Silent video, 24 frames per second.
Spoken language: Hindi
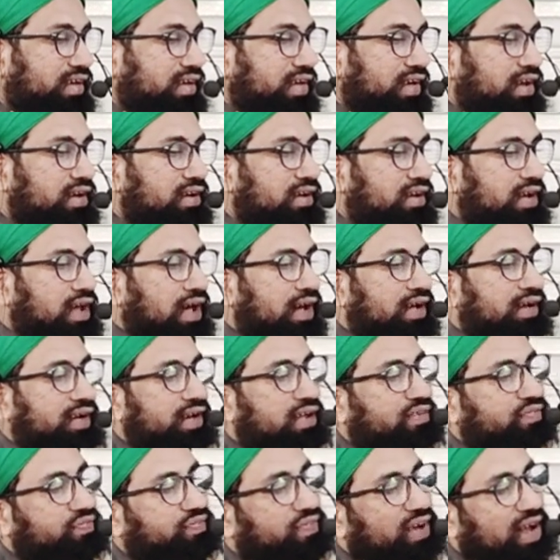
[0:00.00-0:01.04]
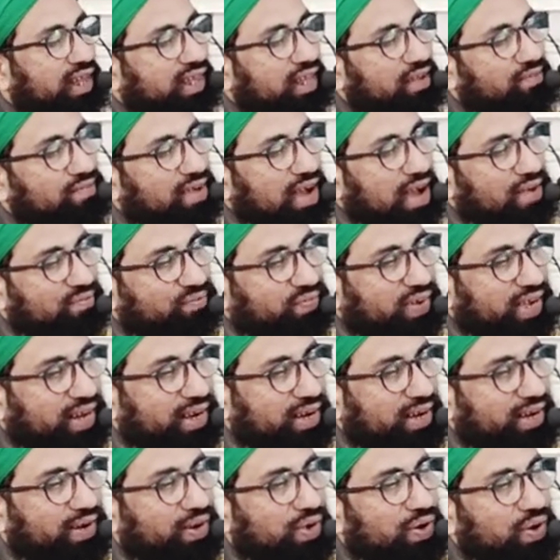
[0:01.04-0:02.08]
कि अल्लाह ने फातिमा पर
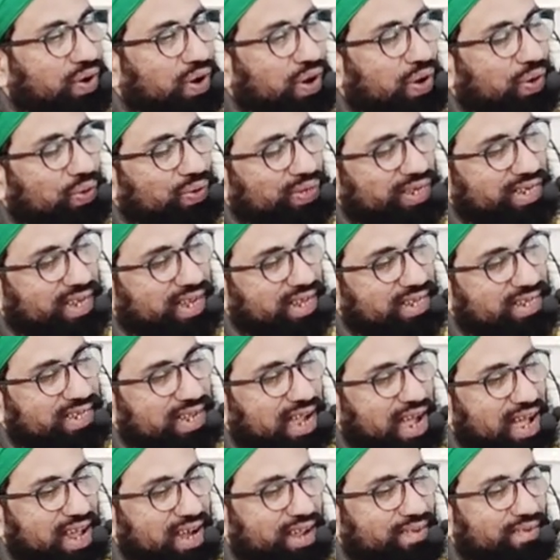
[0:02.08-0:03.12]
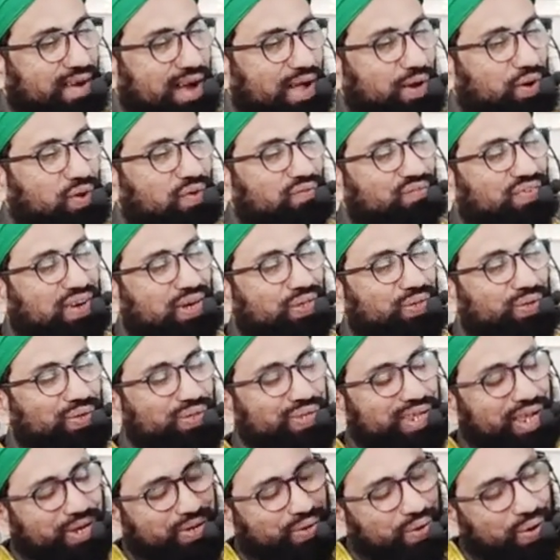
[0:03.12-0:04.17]
और उसके चाहने वालों पर
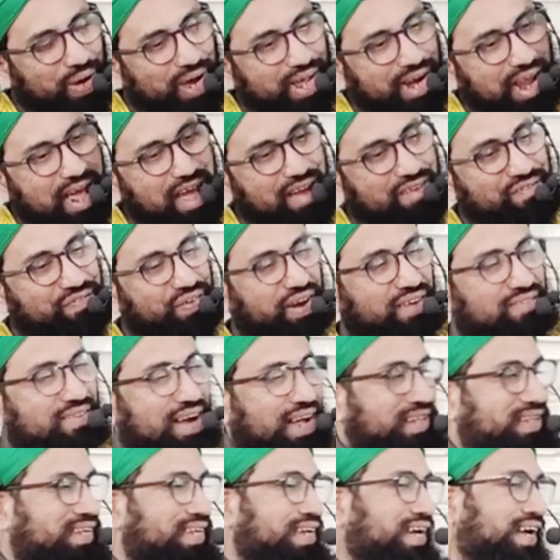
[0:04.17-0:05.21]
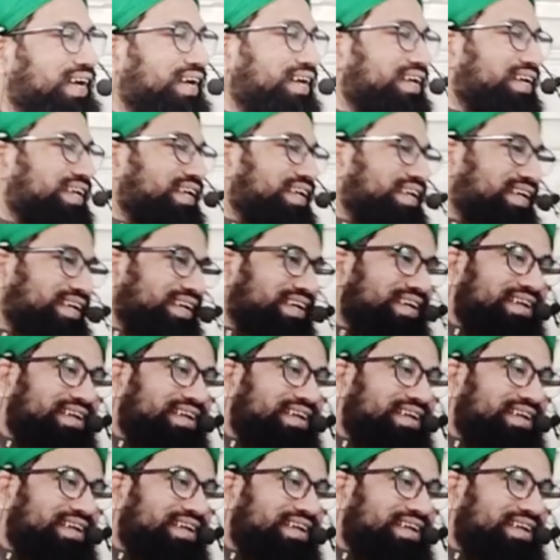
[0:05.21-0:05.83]
दोजख को हराम फरमा दिया है